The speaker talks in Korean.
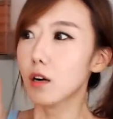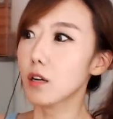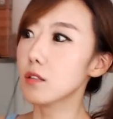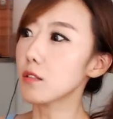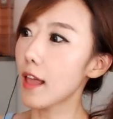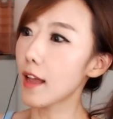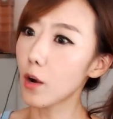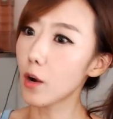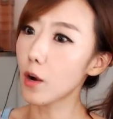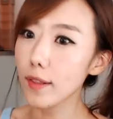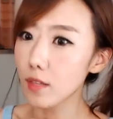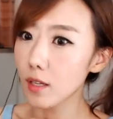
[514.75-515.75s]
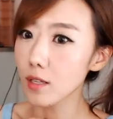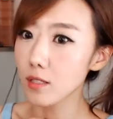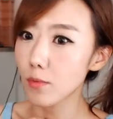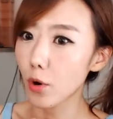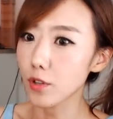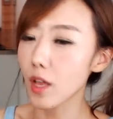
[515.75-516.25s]
그래서 내가 왜
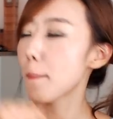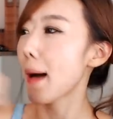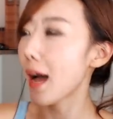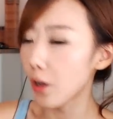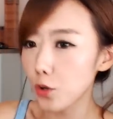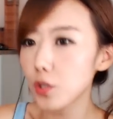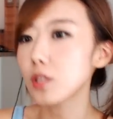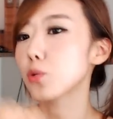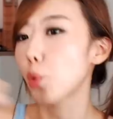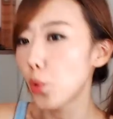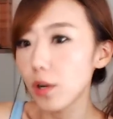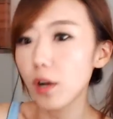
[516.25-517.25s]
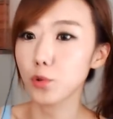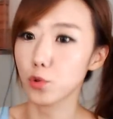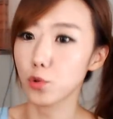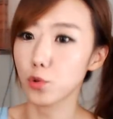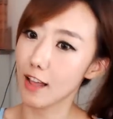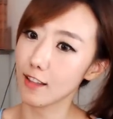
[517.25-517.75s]
티켓을 먹었냐? 바퀴를
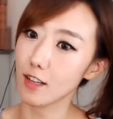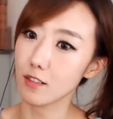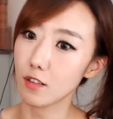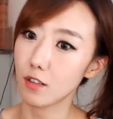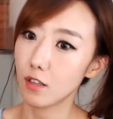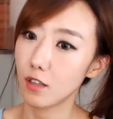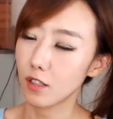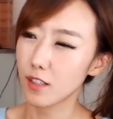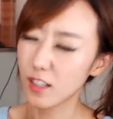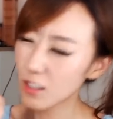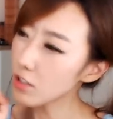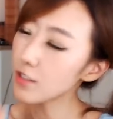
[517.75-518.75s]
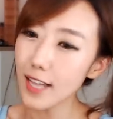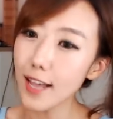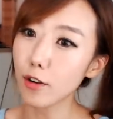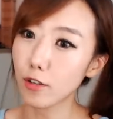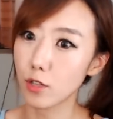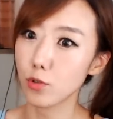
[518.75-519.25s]
돌려놓지 않아서. 근데 그건
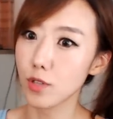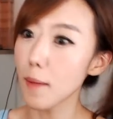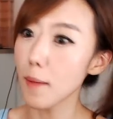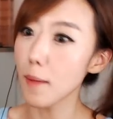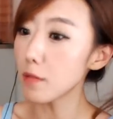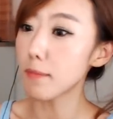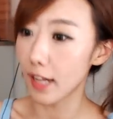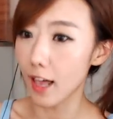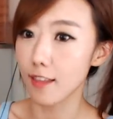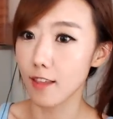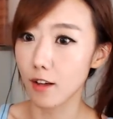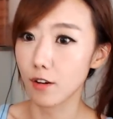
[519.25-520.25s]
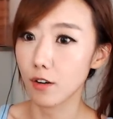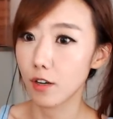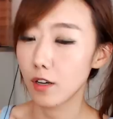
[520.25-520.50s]
싸요. 그래도 3만원 밖에 안 해요.